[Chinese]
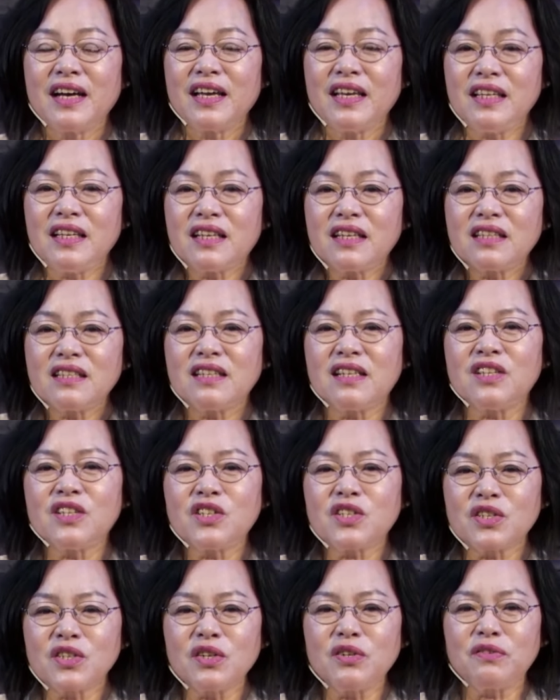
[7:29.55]
一个人
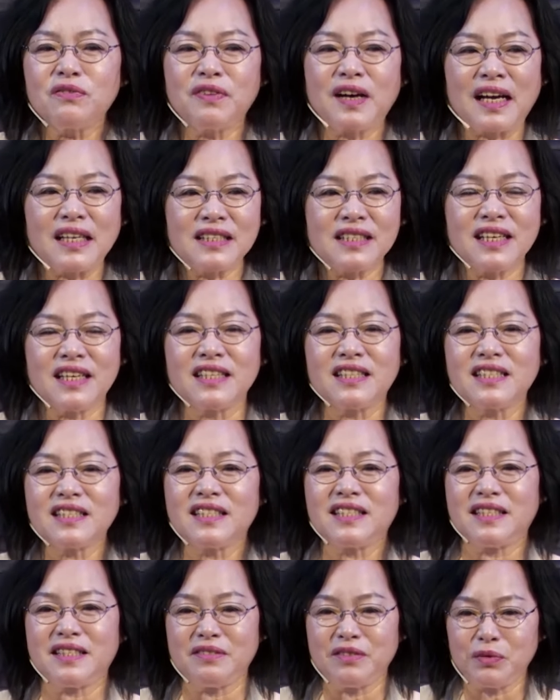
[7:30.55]
只有发现自
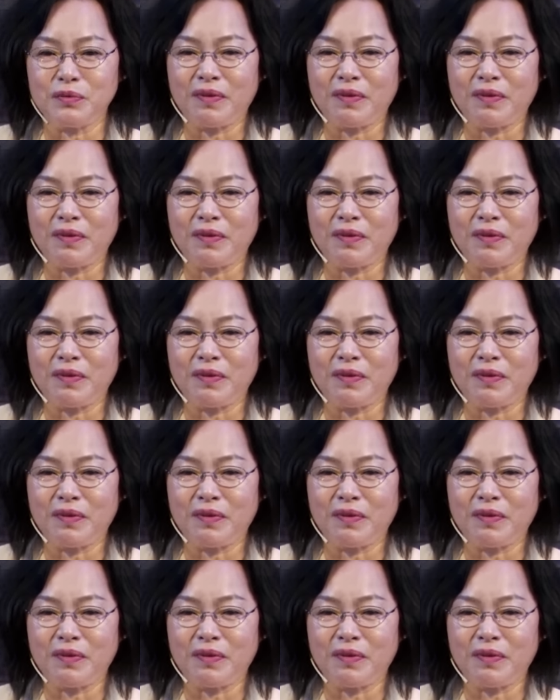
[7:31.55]
己